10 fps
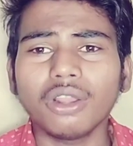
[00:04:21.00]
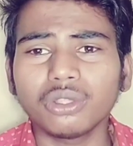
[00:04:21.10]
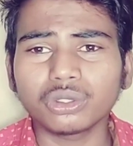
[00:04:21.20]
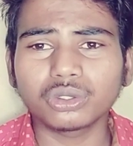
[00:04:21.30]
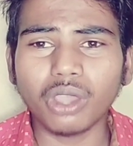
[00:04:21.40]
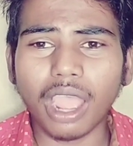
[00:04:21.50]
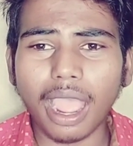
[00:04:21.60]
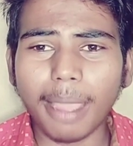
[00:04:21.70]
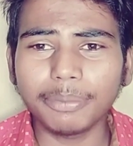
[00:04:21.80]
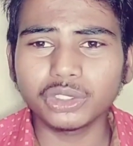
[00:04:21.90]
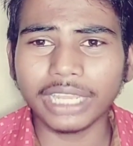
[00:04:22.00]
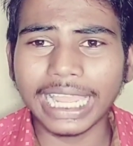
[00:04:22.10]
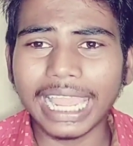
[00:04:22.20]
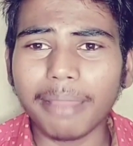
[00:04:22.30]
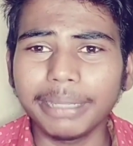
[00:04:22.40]
और दोस्तों आप जो
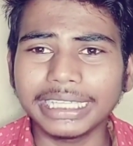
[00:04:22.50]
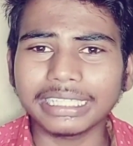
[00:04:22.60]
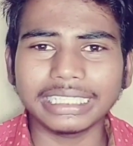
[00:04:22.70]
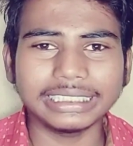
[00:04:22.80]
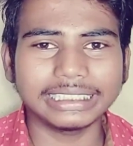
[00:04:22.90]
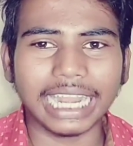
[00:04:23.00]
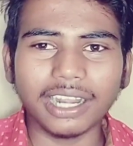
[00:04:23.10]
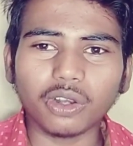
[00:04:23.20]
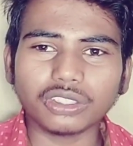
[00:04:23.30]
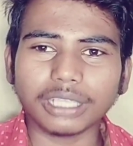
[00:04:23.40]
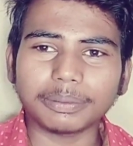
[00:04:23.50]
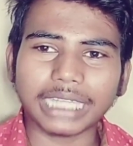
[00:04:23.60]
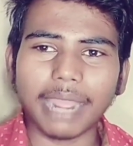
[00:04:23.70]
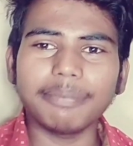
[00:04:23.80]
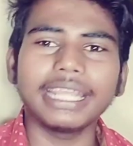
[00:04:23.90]
है अभी तक इस चैनल को
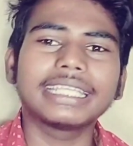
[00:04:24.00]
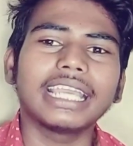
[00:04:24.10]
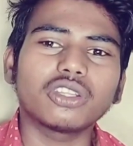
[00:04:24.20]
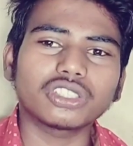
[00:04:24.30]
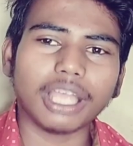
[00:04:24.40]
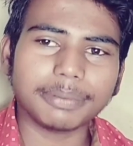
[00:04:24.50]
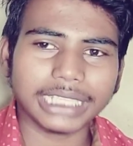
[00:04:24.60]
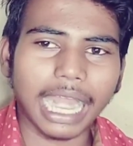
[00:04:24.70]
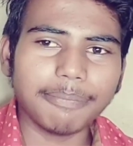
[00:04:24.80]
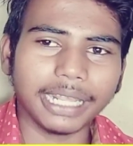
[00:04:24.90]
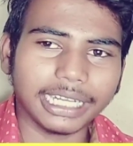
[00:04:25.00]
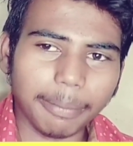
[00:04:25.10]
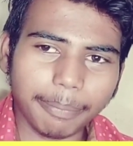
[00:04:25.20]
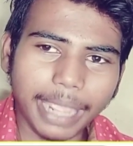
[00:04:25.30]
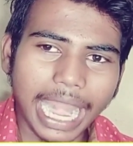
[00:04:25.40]
सब्सक्राइब नहीं किए तो सब्सक्राइब
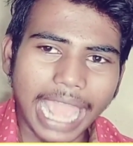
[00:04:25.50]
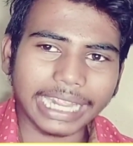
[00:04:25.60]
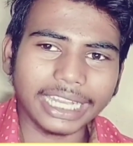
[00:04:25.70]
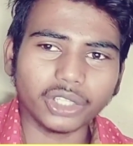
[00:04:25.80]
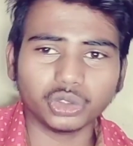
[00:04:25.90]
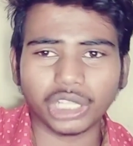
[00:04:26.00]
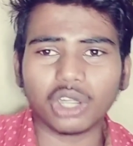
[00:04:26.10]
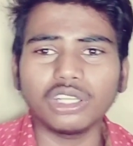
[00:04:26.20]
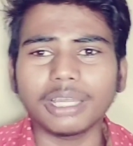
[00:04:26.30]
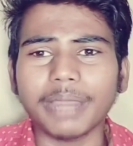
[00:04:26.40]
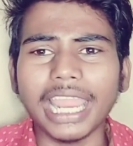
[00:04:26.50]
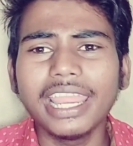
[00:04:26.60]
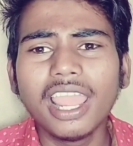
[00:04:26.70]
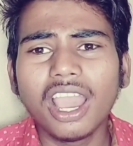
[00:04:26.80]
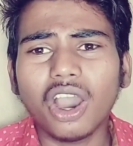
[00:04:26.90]
करके बेल आइकन को जरूर
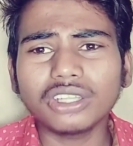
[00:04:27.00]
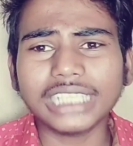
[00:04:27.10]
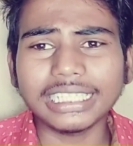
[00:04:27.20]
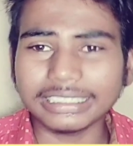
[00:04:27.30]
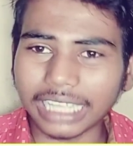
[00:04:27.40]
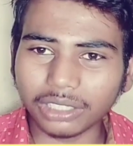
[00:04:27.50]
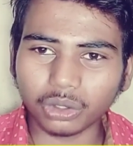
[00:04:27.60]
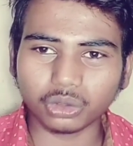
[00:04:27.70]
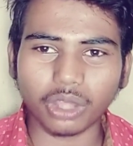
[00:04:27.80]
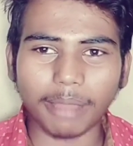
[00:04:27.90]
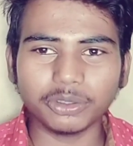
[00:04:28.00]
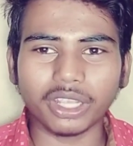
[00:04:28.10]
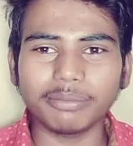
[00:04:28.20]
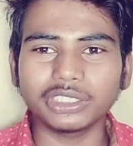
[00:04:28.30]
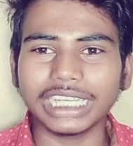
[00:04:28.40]
दबाएं और साथ ही साथ दोस्तों आप
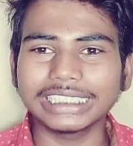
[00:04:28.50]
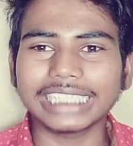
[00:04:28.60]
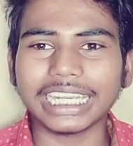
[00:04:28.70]
जो है मुझे